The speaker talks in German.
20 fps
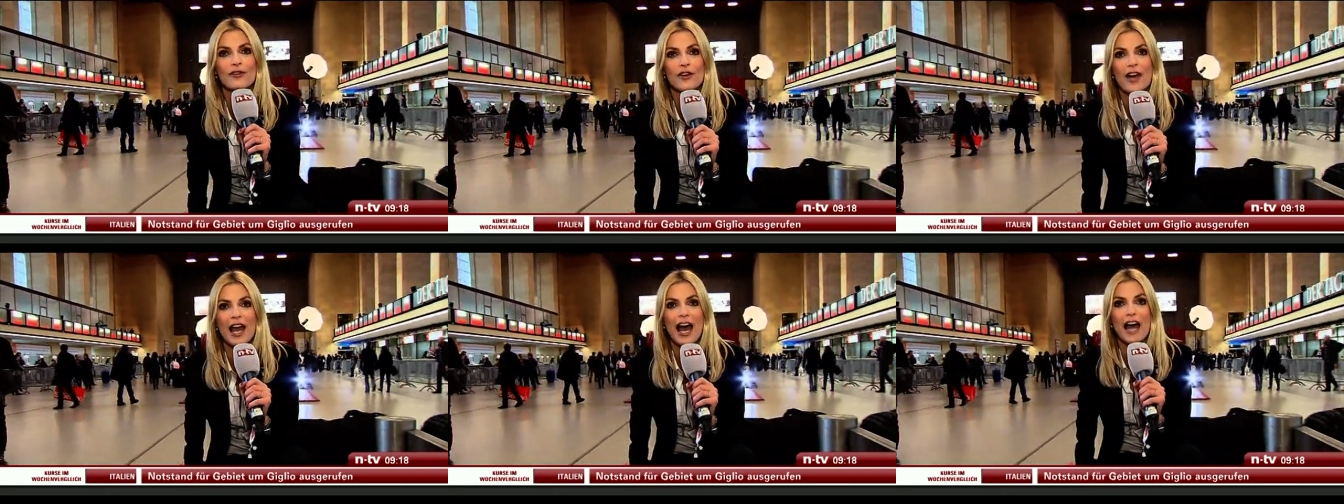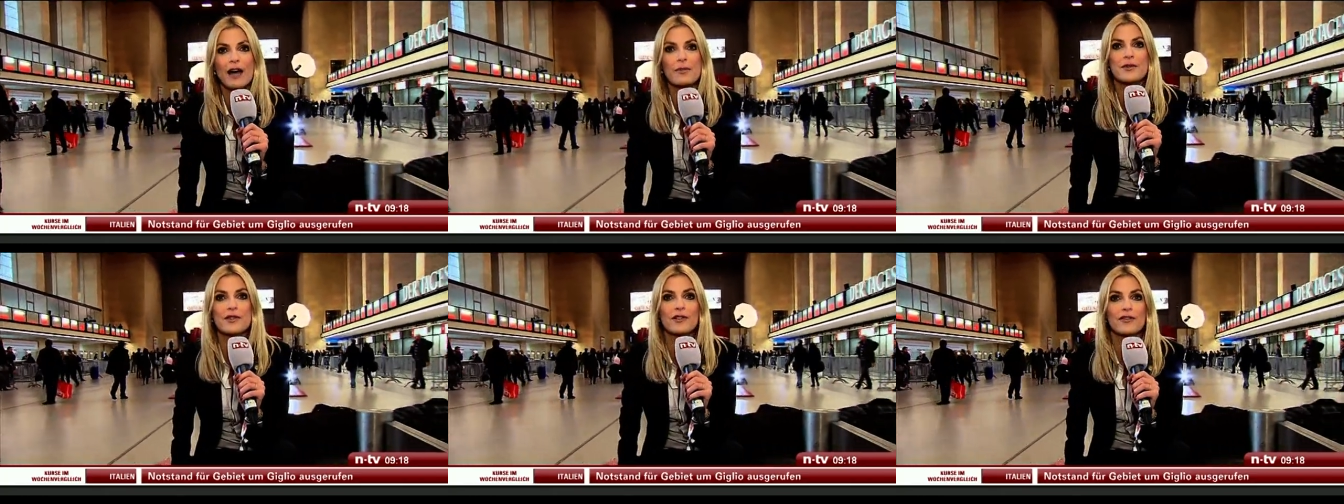
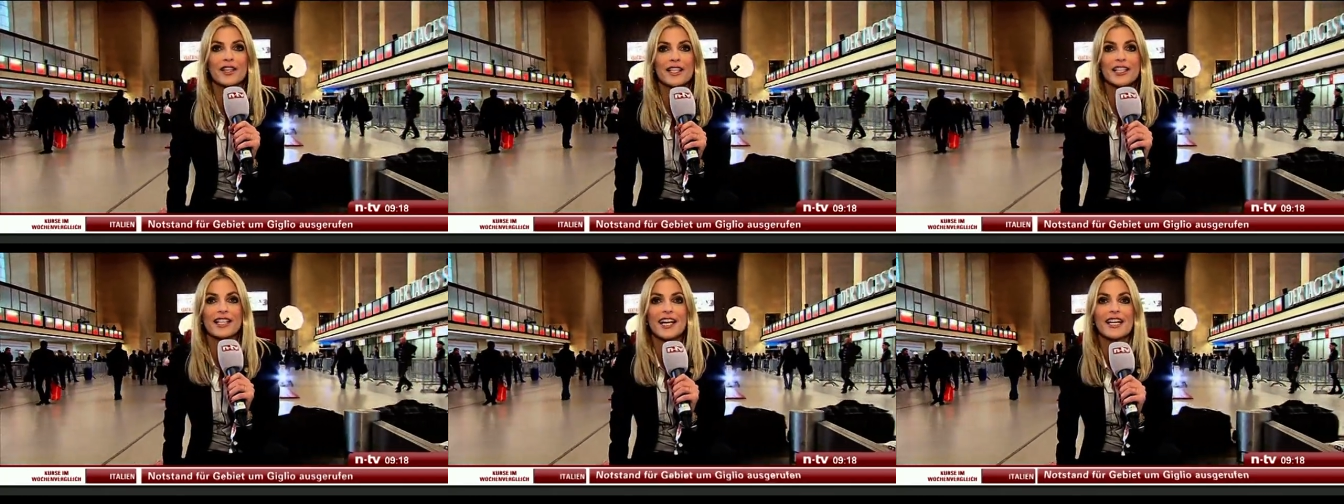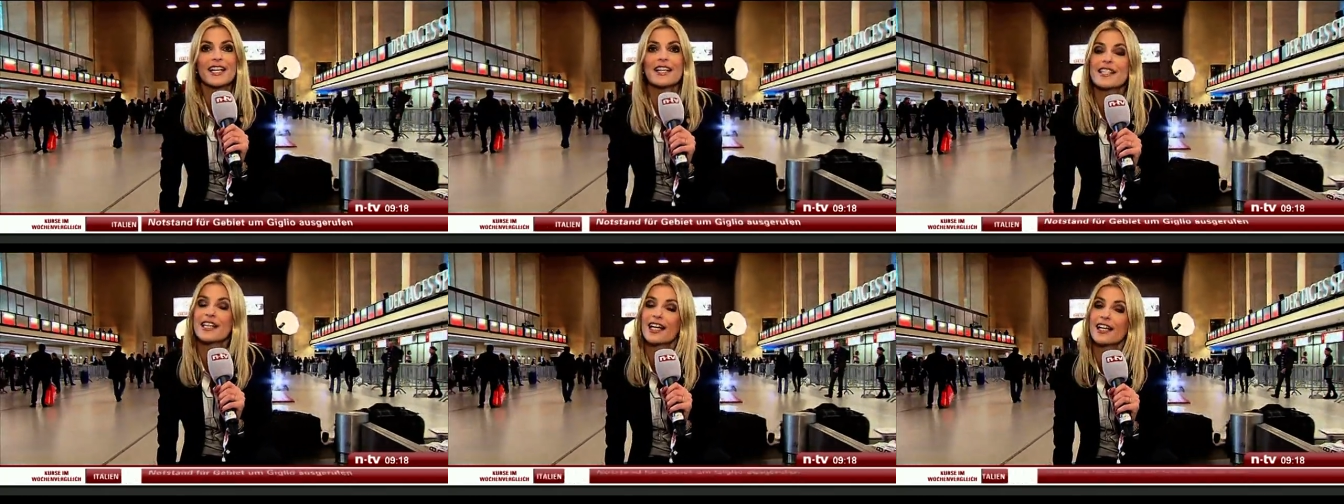Herbst-Winter
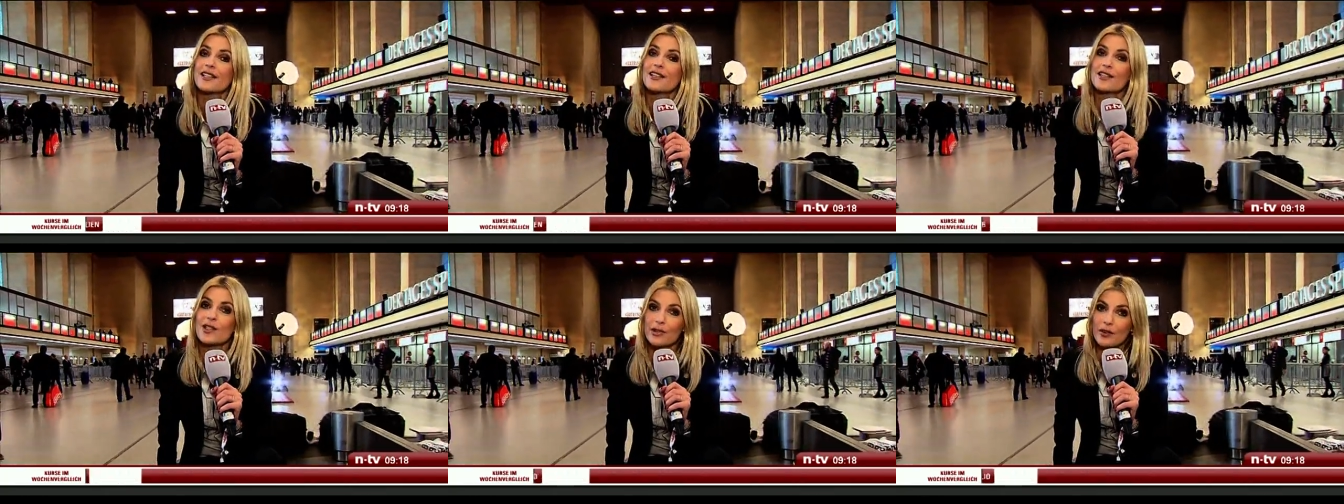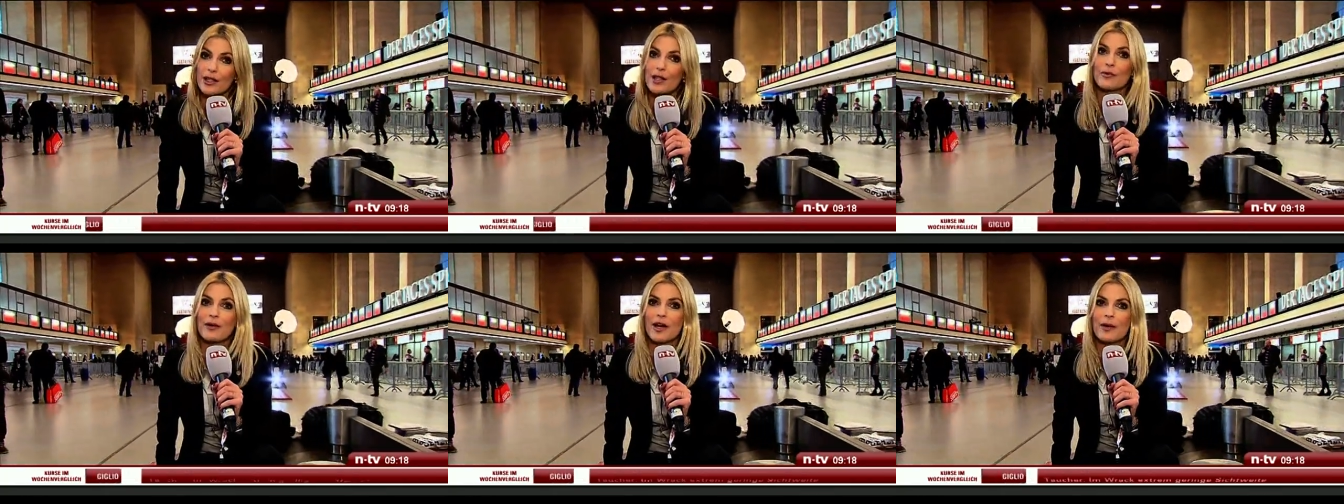in Sachen
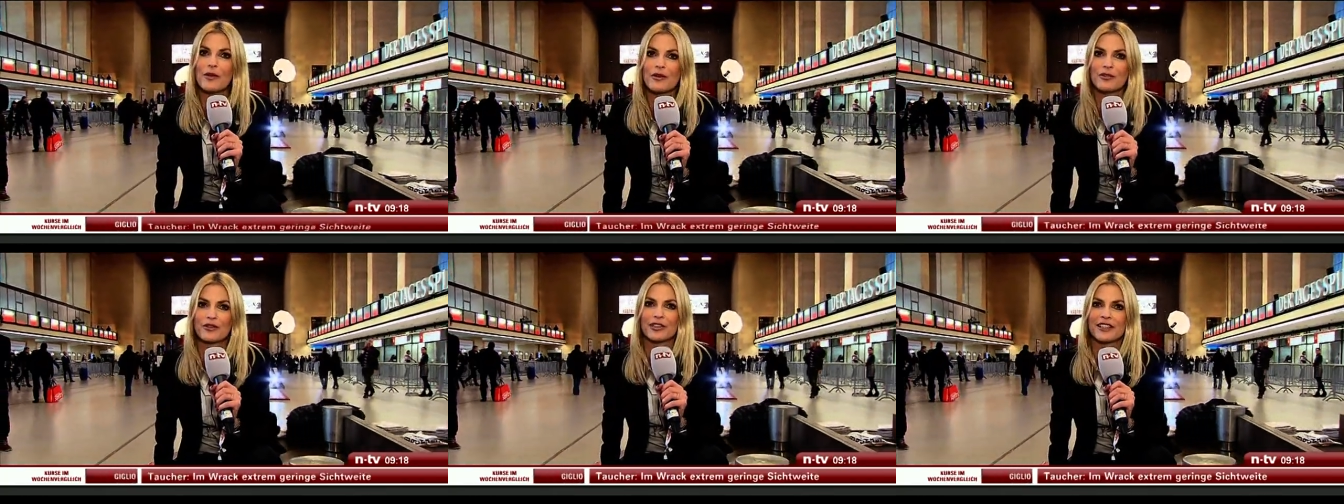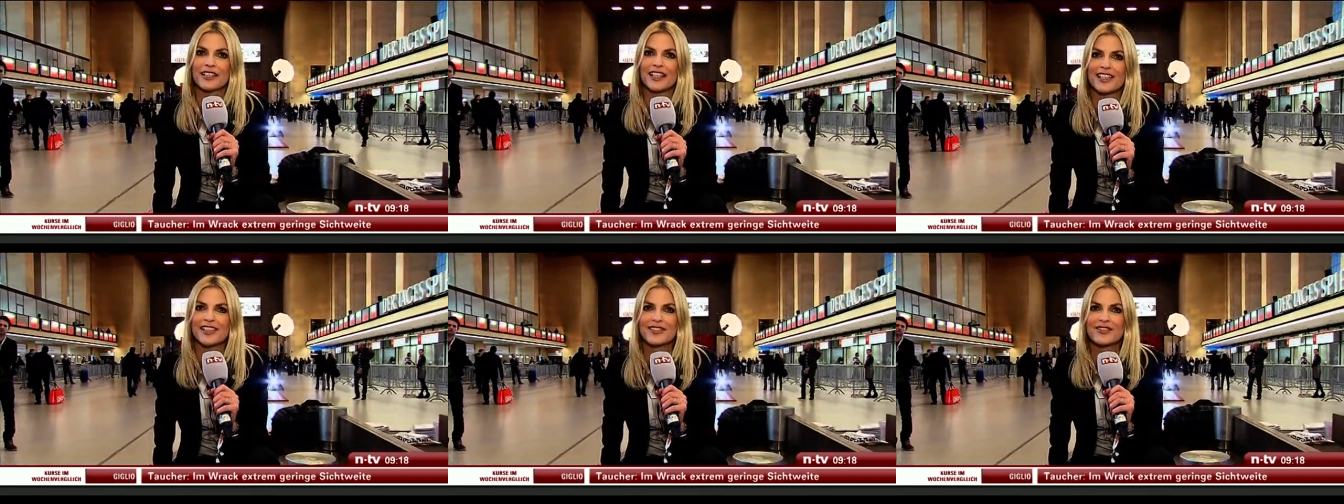Streetwear
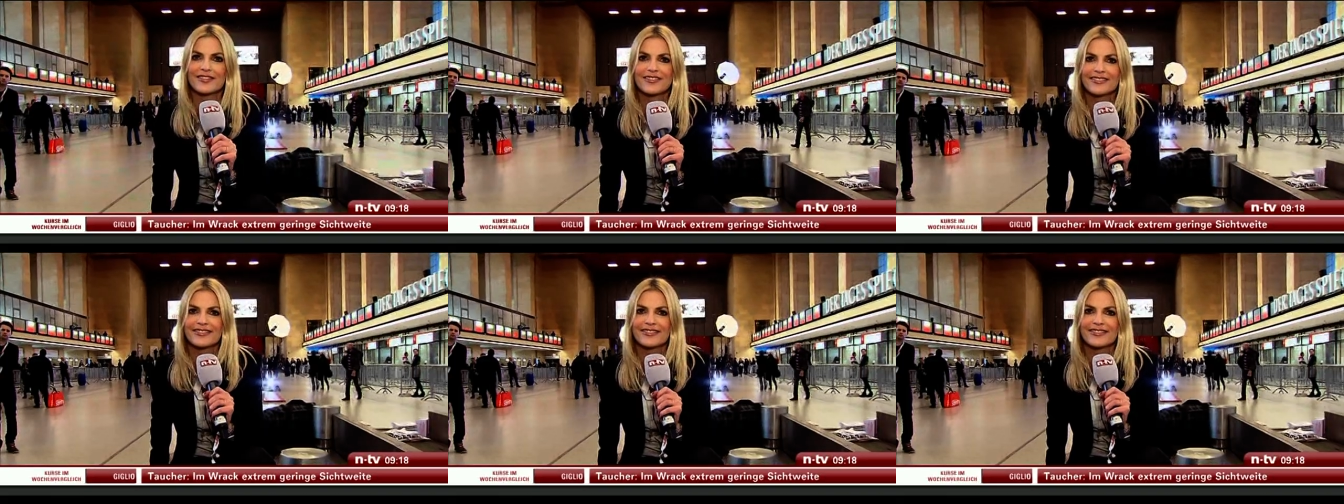bewundern.